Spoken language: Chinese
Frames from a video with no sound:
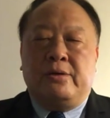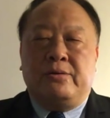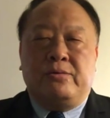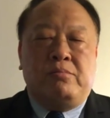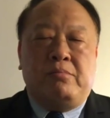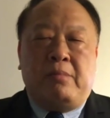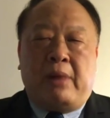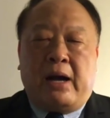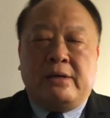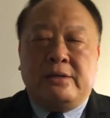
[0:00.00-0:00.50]
也
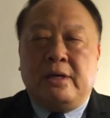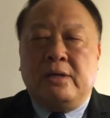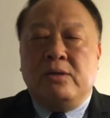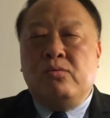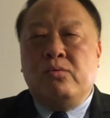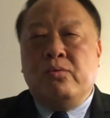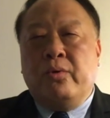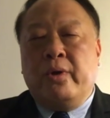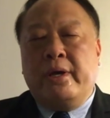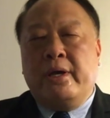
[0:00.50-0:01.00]
就马上
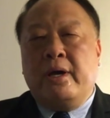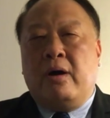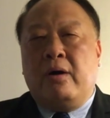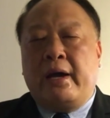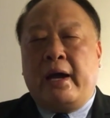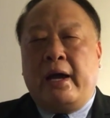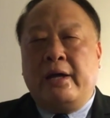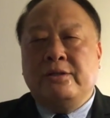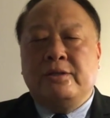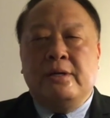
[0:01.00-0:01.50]
的五月一号
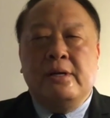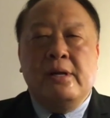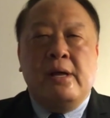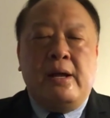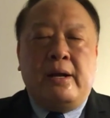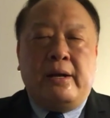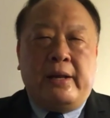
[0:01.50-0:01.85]
开始，